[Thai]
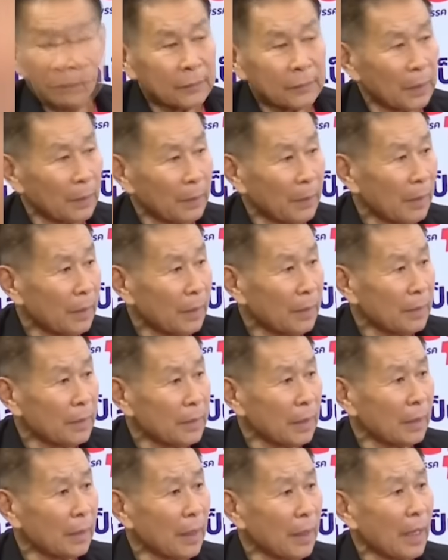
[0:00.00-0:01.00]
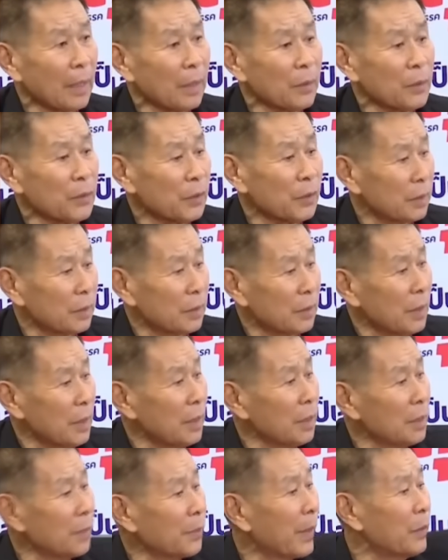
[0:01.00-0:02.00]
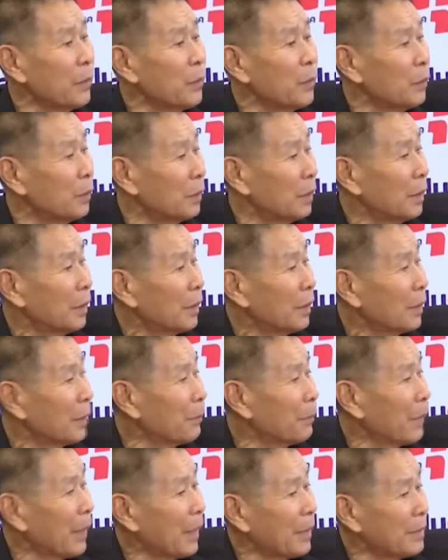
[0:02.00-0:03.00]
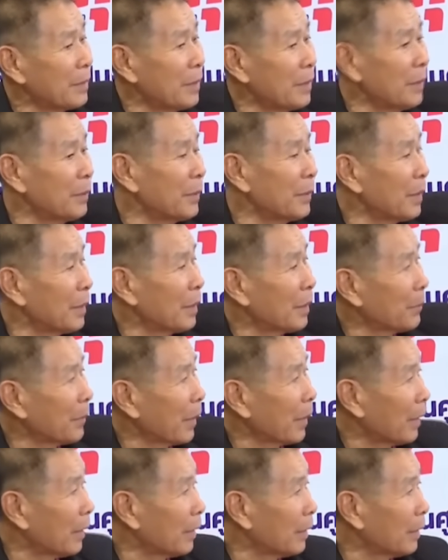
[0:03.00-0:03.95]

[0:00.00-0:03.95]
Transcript: ใช่ไหมเศรษฐาก็ชี้ไปนู่นก็ไปชี้ไปนี่ก็ไป